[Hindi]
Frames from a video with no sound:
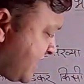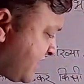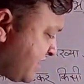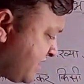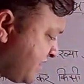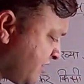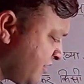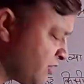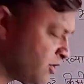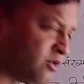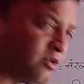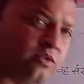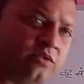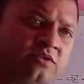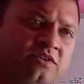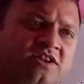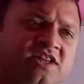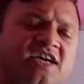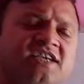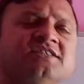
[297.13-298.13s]
आठ नौ
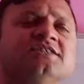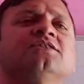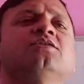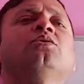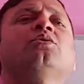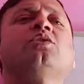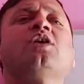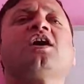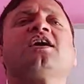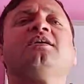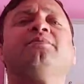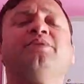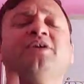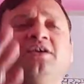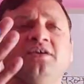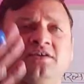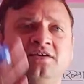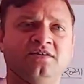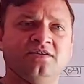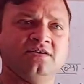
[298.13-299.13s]
दस और आगे
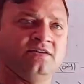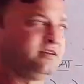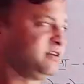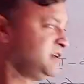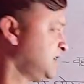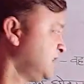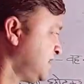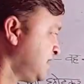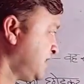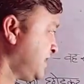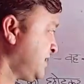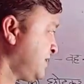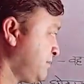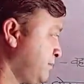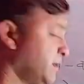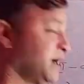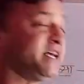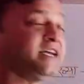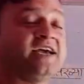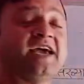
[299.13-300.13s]
भी
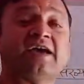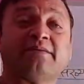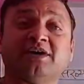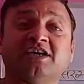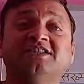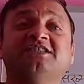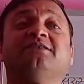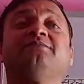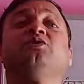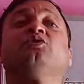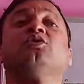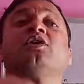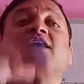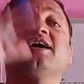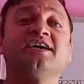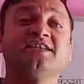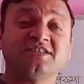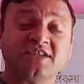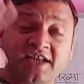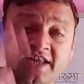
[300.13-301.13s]
अभाज्य भी और
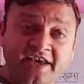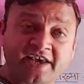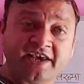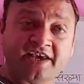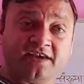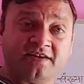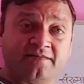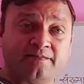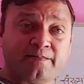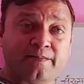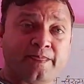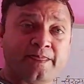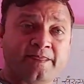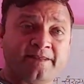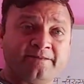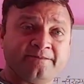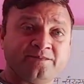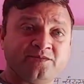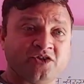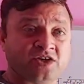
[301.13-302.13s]
आगे चलेगी
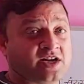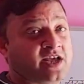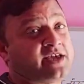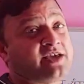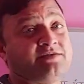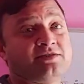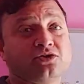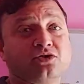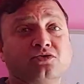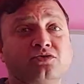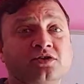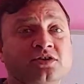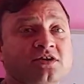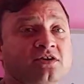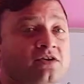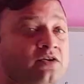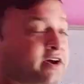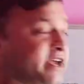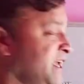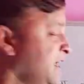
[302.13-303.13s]
जिनके केवल दो
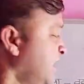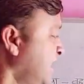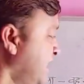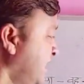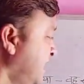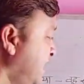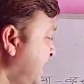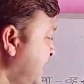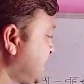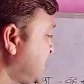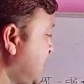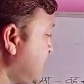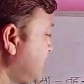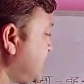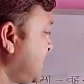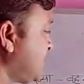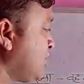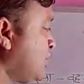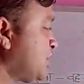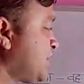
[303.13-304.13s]
गुणखंड होंगे लेकिन
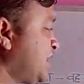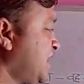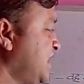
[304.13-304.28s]
सबसे